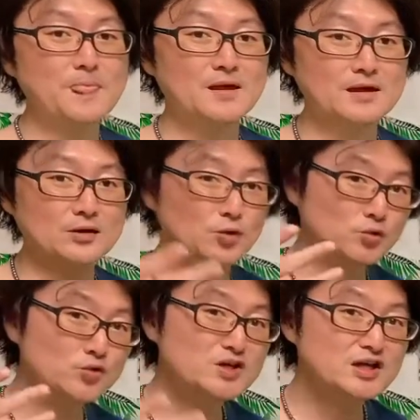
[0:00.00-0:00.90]
えー、こ
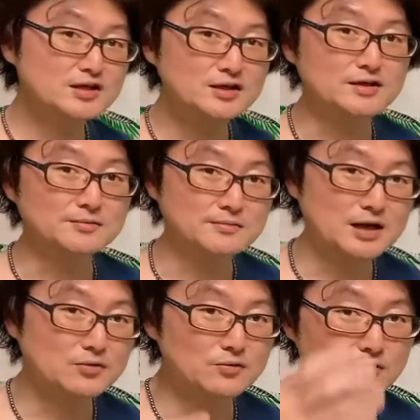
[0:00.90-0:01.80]
の家に、まあ、
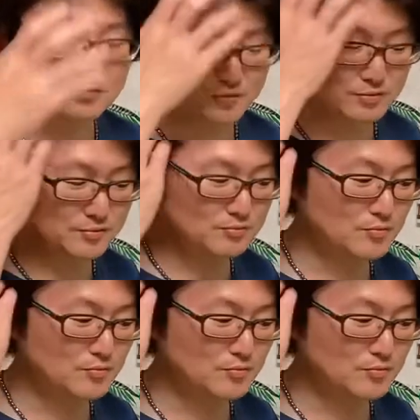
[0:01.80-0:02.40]
あのー、